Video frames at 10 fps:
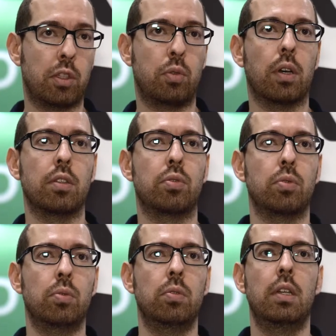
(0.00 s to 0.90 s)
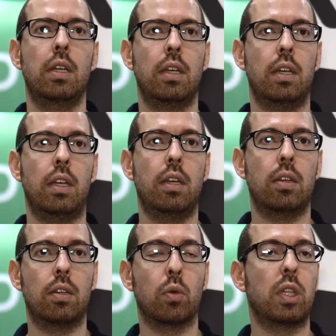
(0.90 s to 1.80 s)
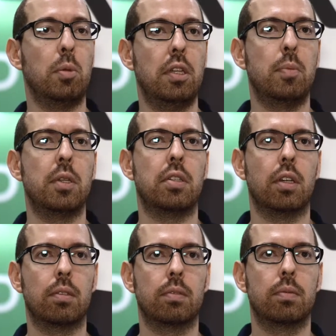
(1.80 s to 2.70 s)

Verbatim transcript: facturation et euh, comptabilité matière.